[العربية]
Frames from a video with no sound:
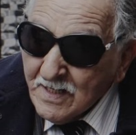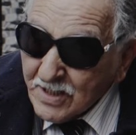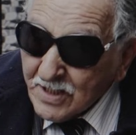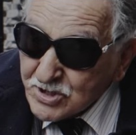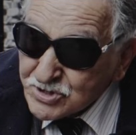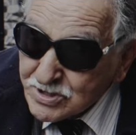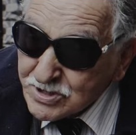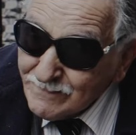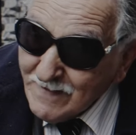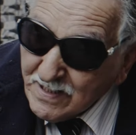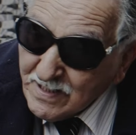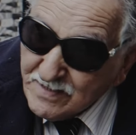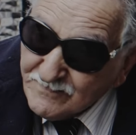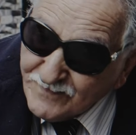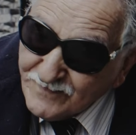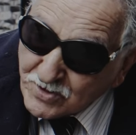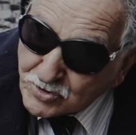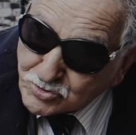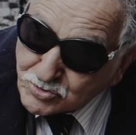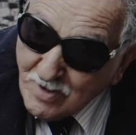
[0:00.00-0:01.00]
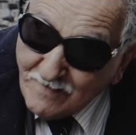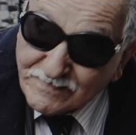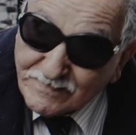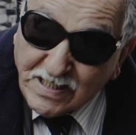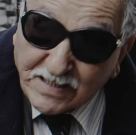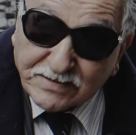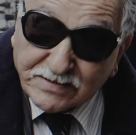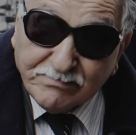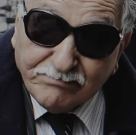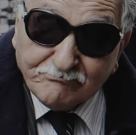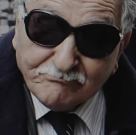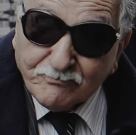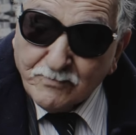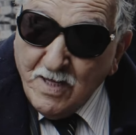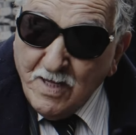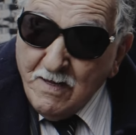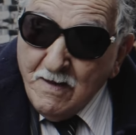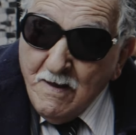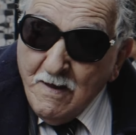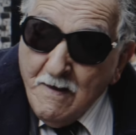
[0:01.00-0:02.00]
كيجيبها كنفرشوها في الارض
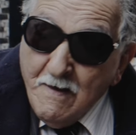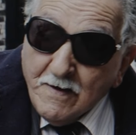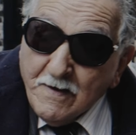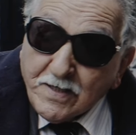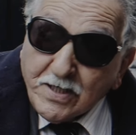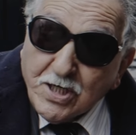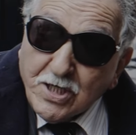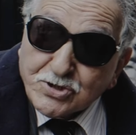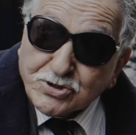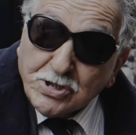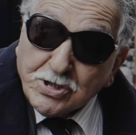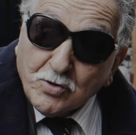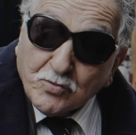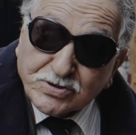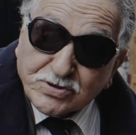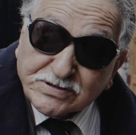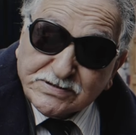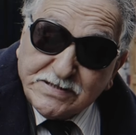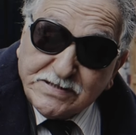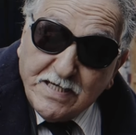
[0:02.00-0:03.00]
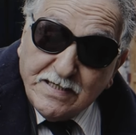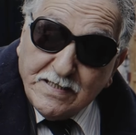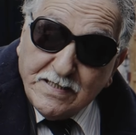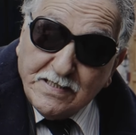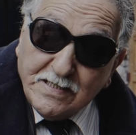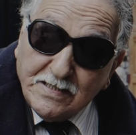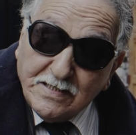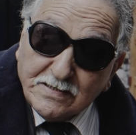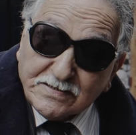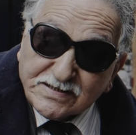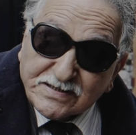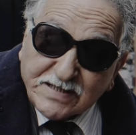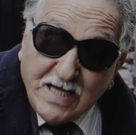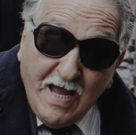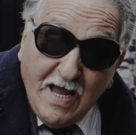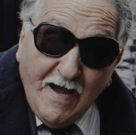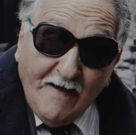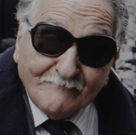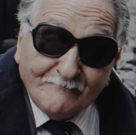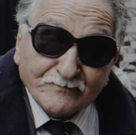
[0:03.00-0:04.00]
كيجي الوسط ديال
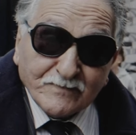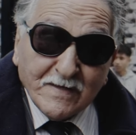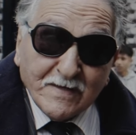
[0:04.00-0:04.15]
الساحه